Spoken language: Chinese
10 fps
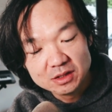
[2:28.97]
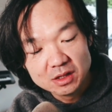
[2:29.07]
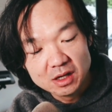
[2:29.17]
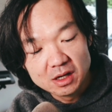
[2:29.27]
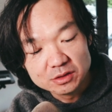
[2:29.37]

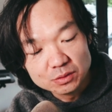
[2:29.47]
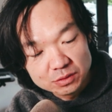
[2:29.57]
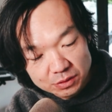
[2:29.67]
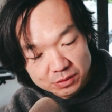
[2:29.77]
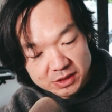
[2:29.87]
啊，用
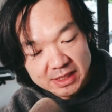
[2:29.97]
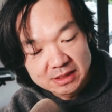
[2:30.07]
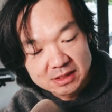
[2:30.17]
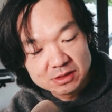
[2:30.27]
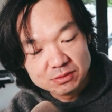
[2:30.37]
有限的
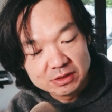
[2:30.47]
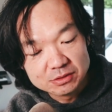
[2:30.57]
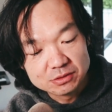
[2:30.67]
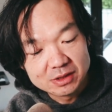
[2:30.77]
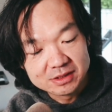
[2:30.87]
资源去
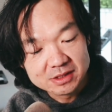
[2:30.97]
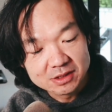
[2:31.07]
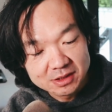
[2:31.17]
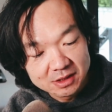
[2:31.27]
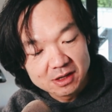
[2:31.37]
创造
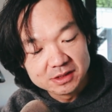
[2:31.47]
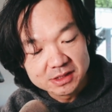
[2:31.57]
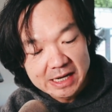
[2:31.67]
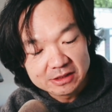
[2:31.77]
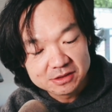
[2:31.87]
更高的
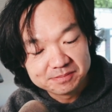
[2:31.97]
价值。